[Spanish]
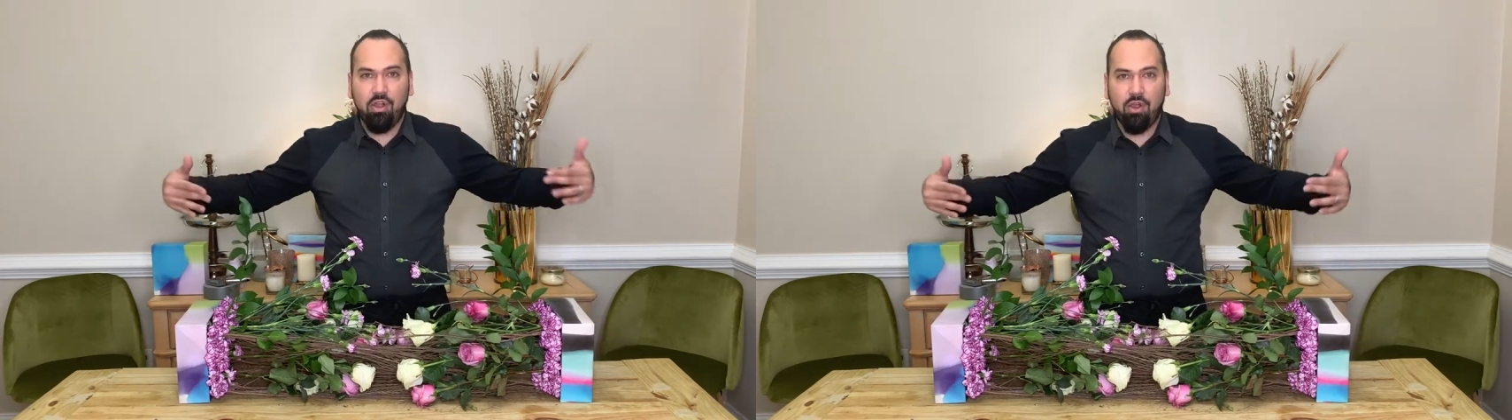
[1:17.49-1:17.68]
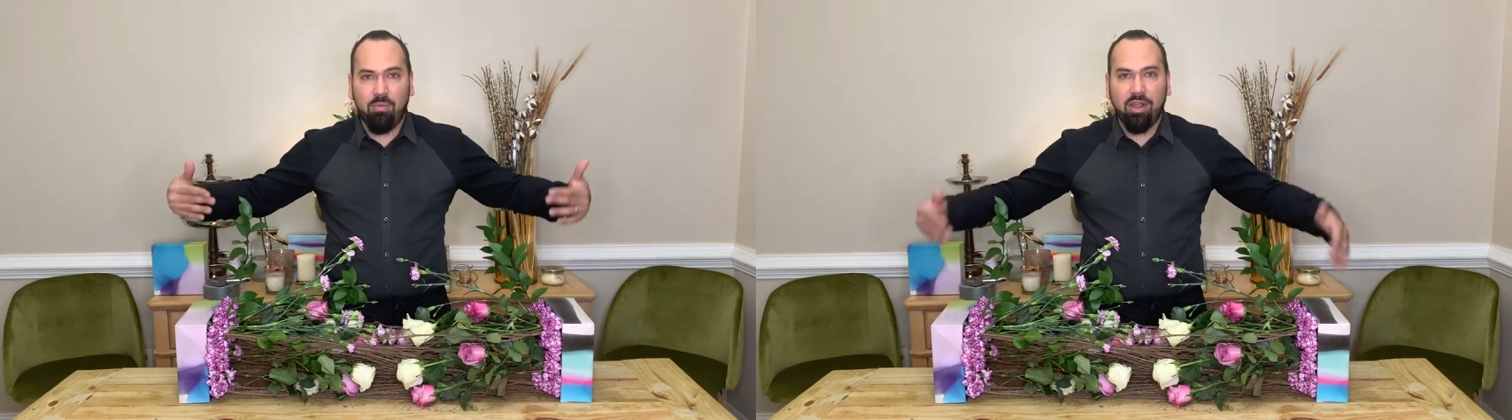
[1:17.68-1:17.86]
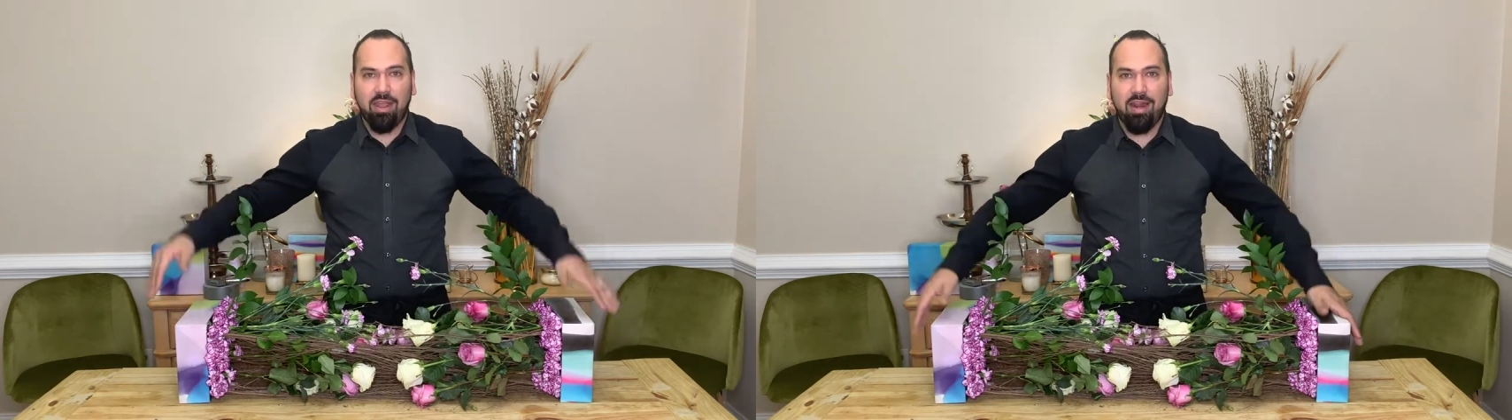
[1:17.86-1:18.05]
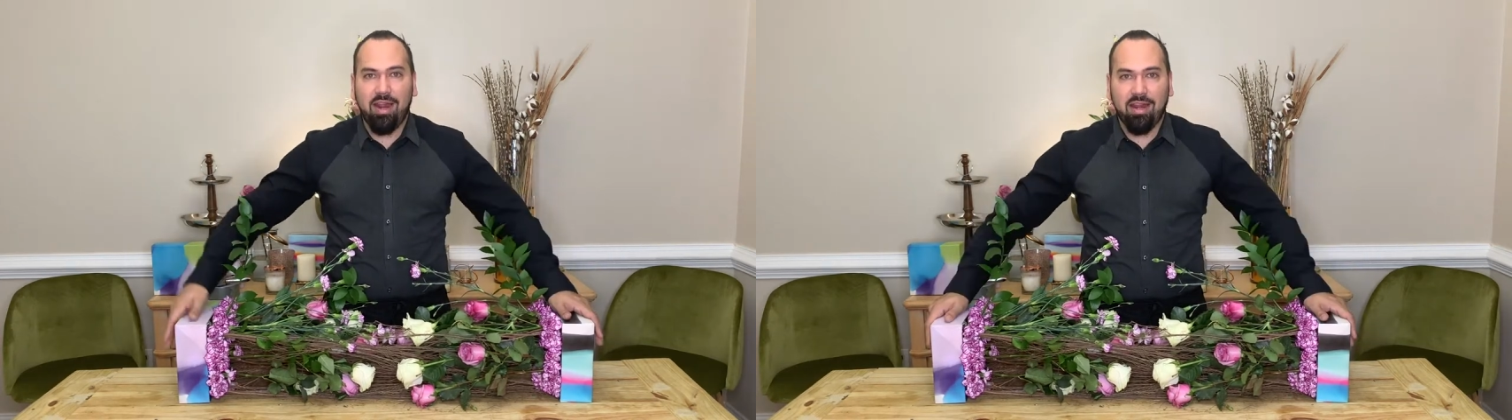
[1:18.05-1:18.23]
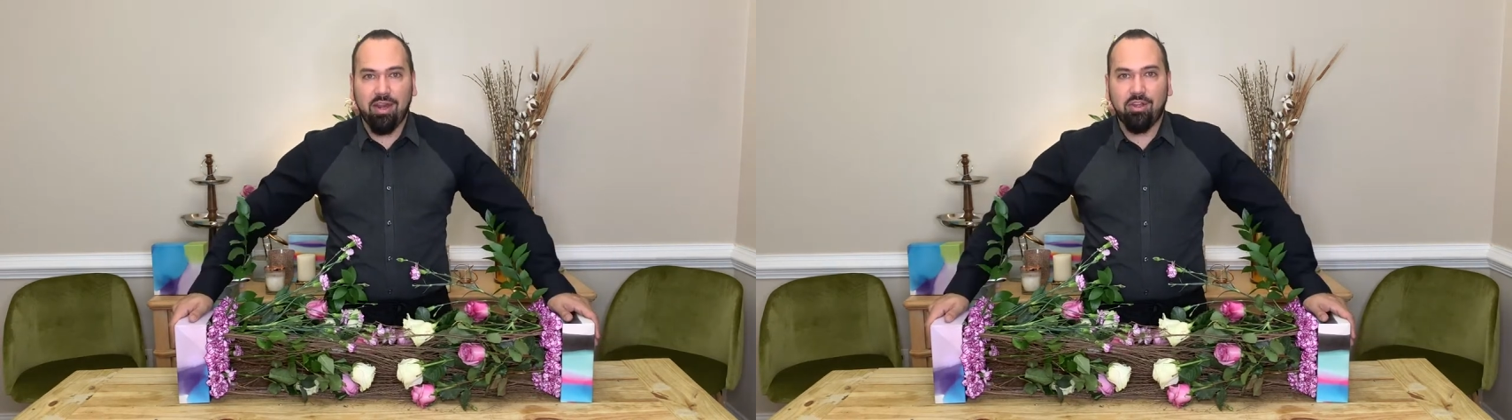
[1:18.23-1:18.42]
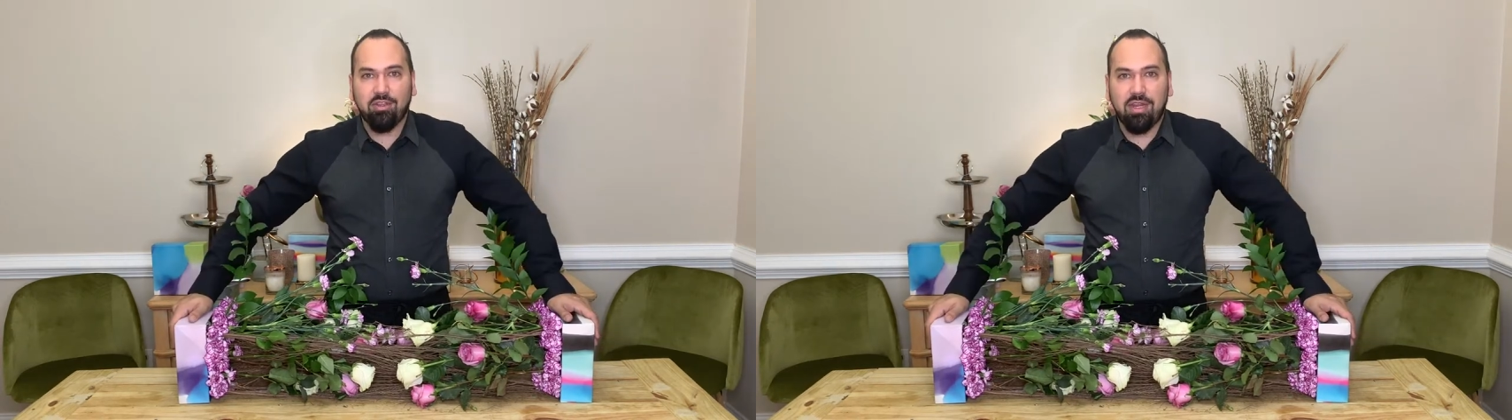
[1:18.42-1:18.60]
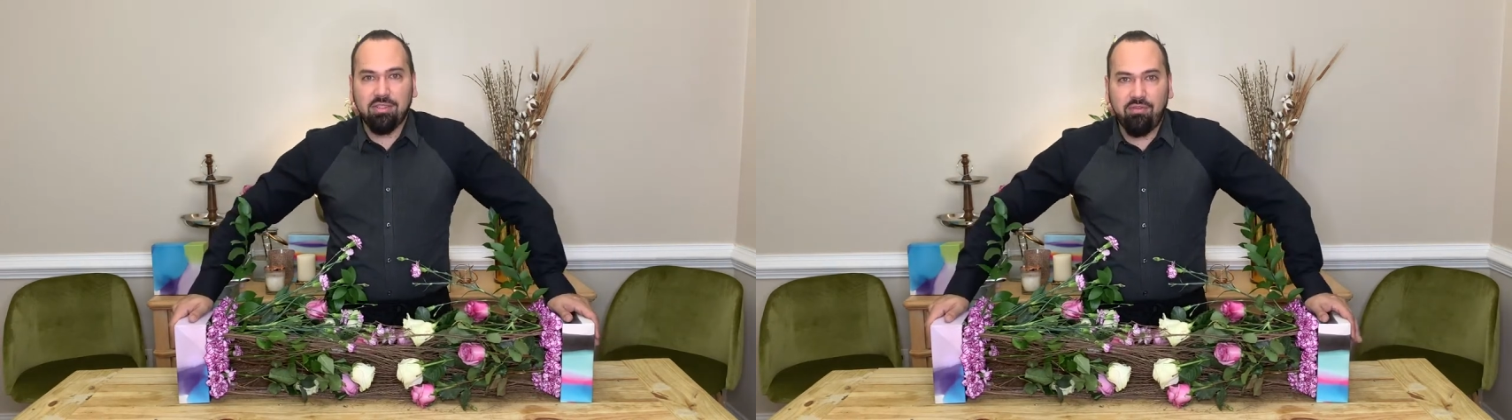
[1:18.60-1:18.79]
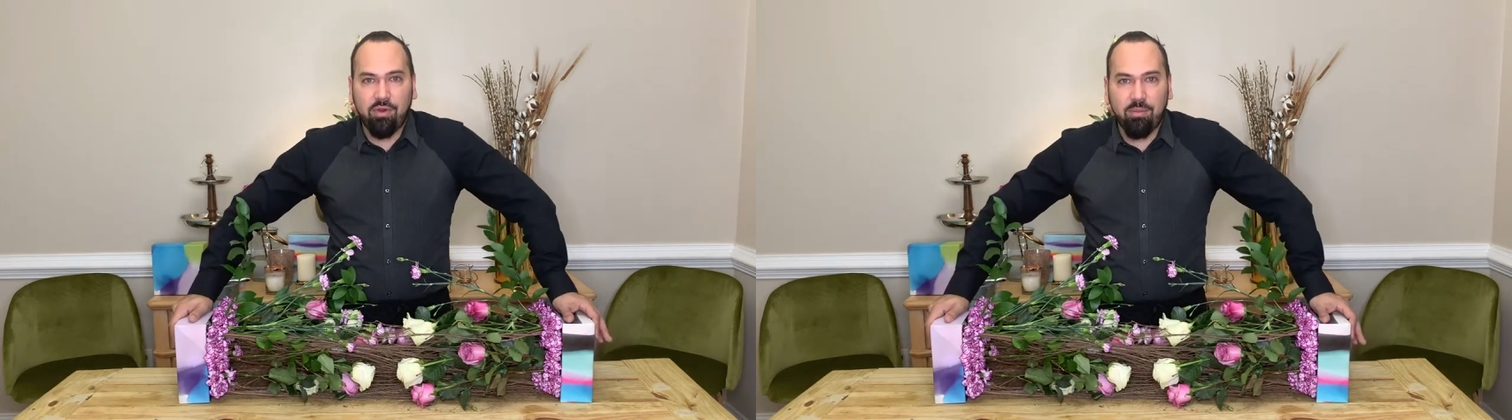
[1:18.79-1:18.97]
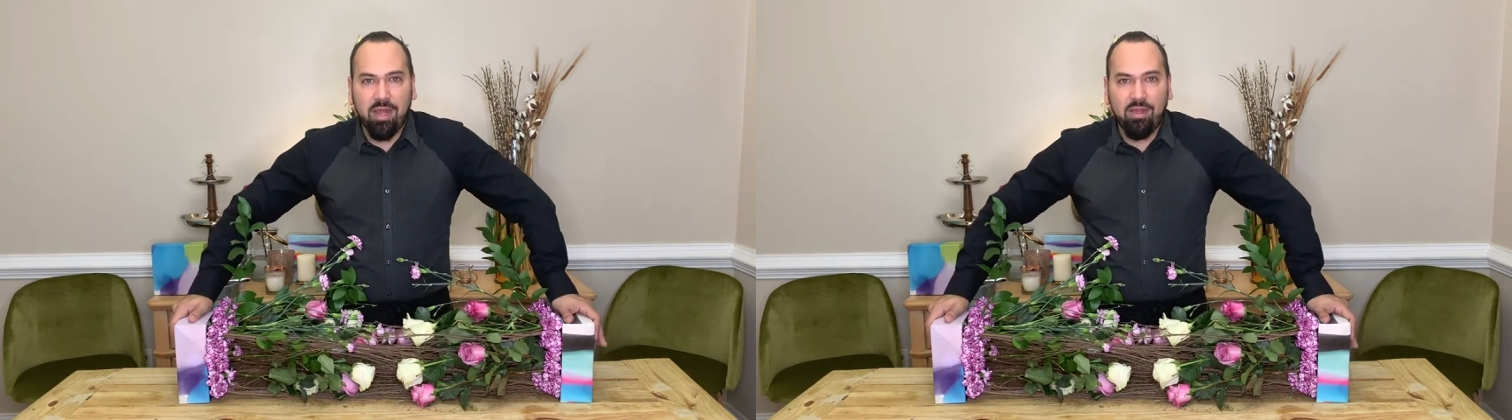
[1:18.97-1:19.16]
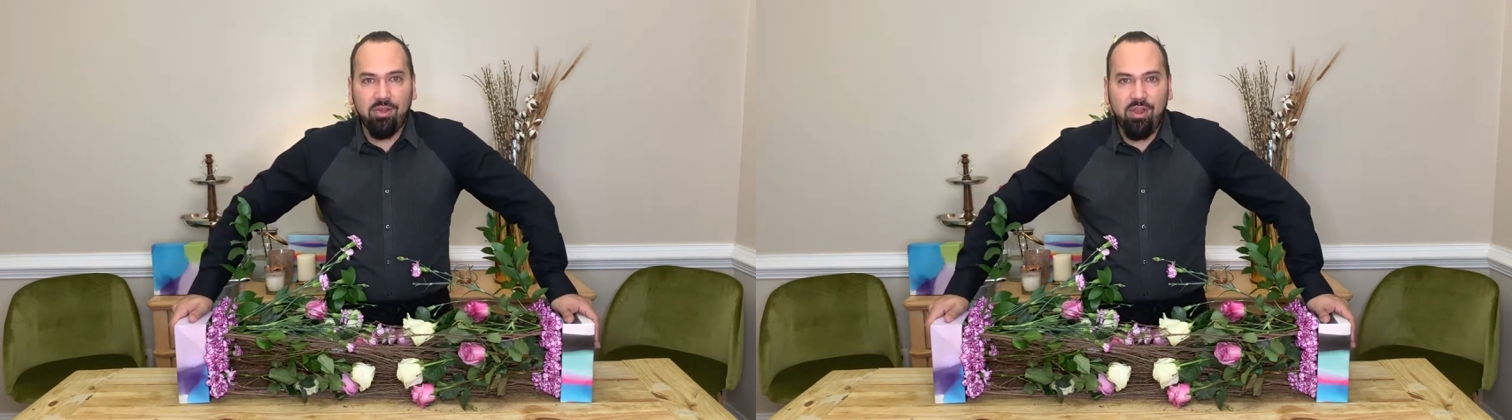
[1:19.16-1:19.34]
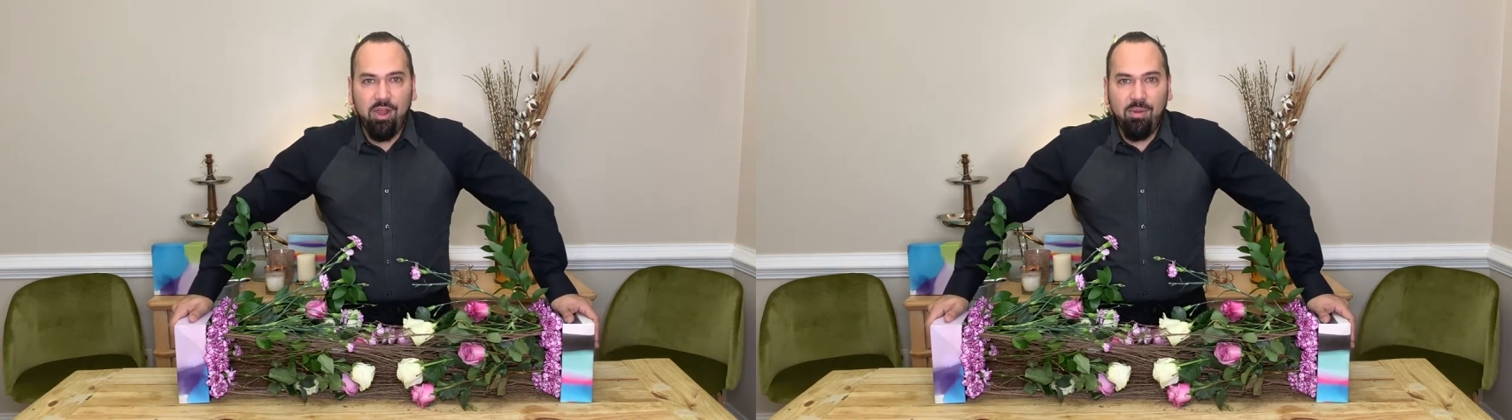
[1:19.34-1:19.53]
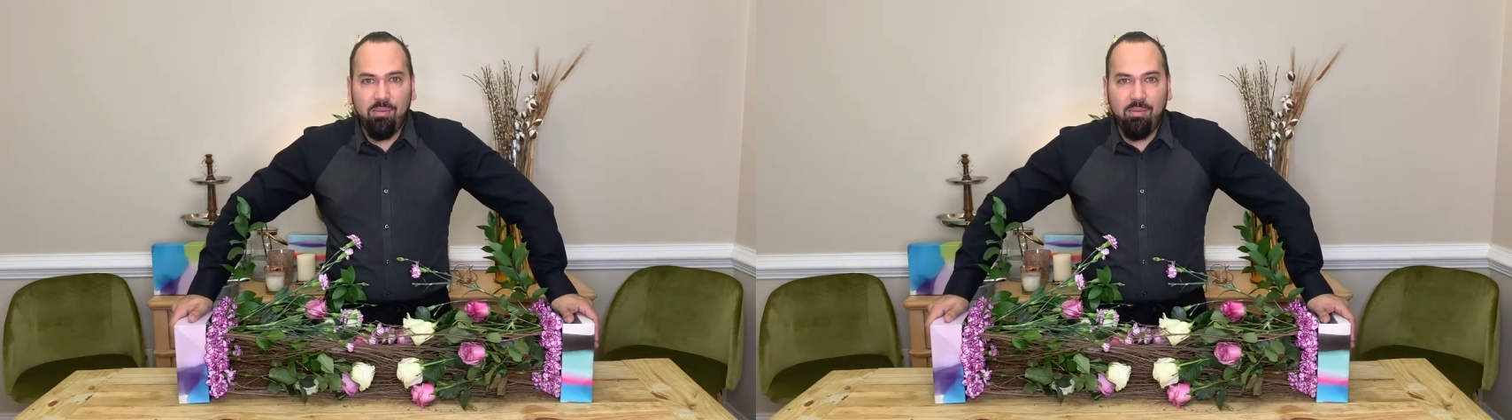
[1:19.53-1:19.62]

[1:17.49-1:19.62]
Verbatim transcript: cómo queda el arreglo transformado